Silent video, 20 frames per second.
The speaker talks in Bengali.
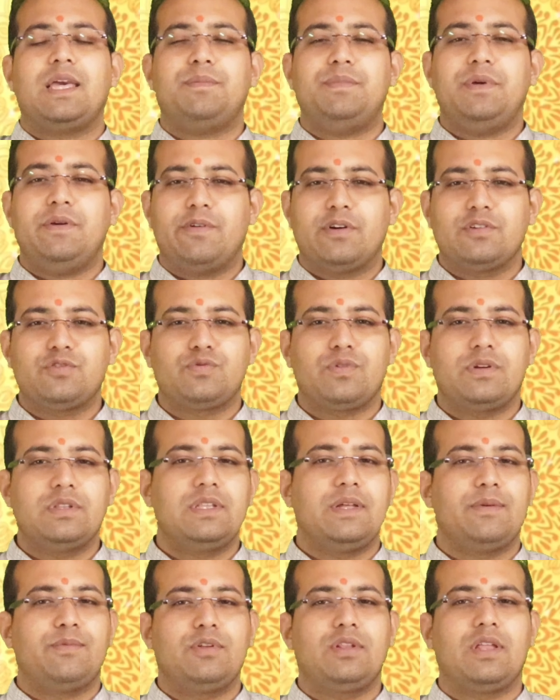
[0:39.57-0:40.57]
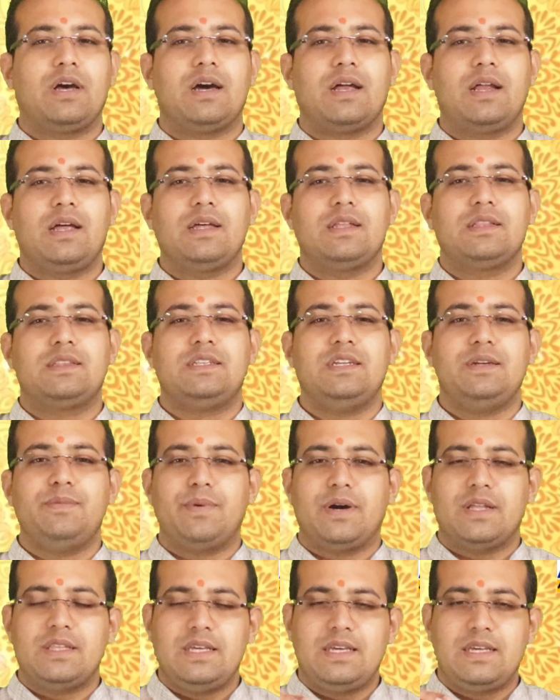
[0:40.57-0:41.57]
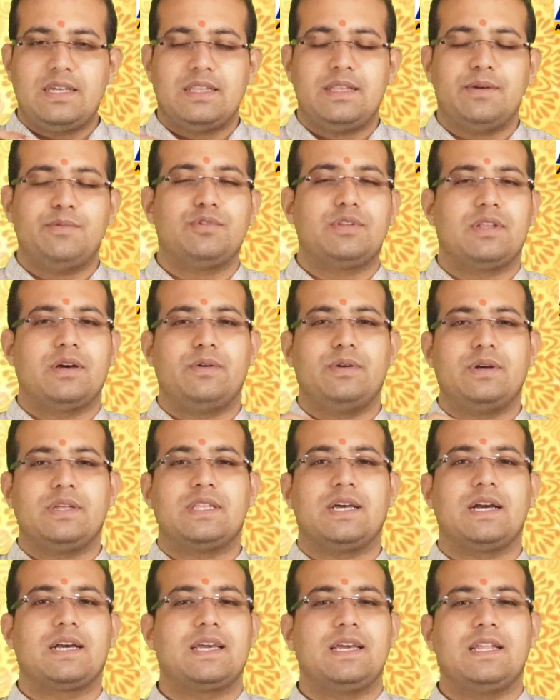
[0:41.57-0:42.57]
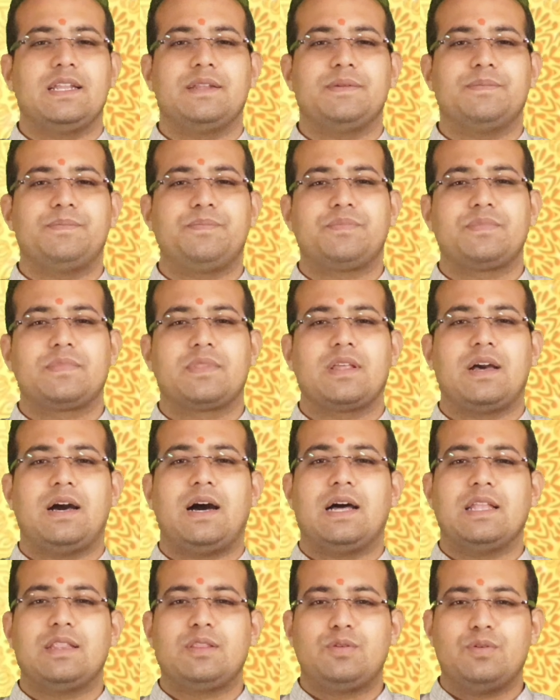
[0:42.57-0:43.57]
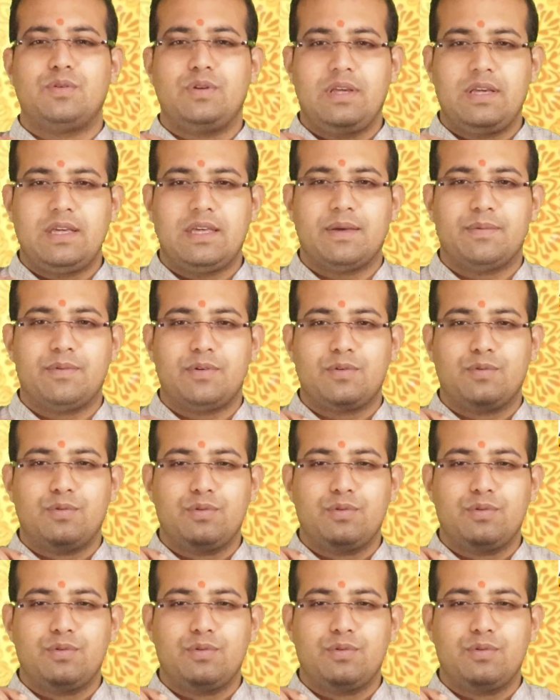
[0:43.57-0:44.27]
এই বিবস্বান দেবতা ত্রিপাদিক দেবতা হয়ে থাকেন আন্তরিক এবং